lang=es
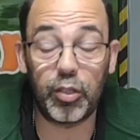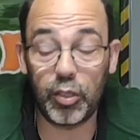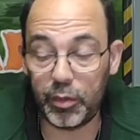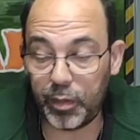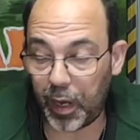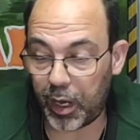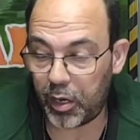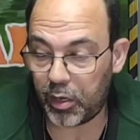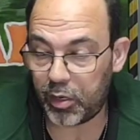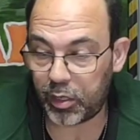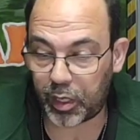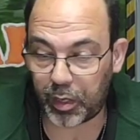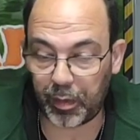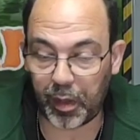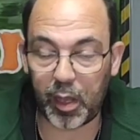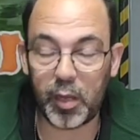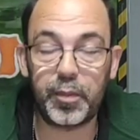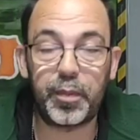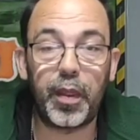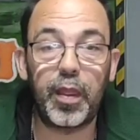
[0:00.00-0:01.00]
Sois varios los que me
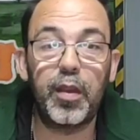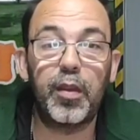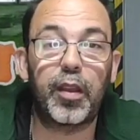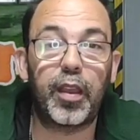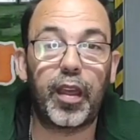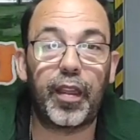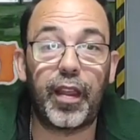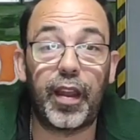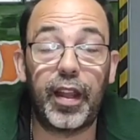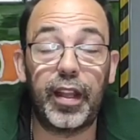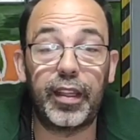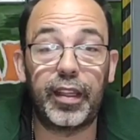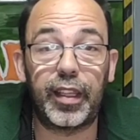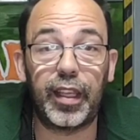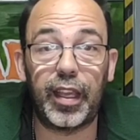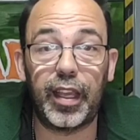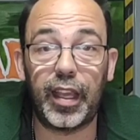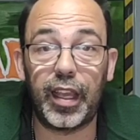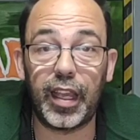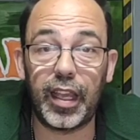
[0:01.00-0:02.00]
habéis pedido que
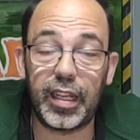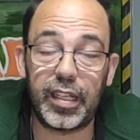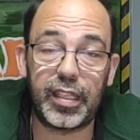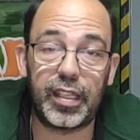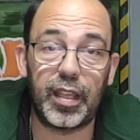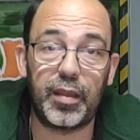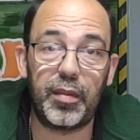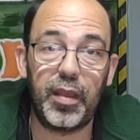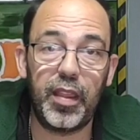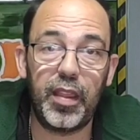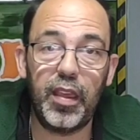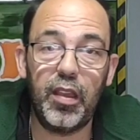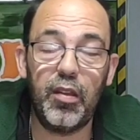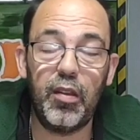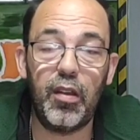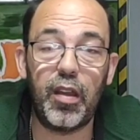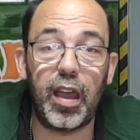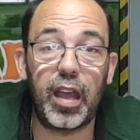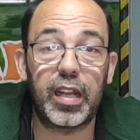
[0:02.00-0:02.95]
adelante este vídeo,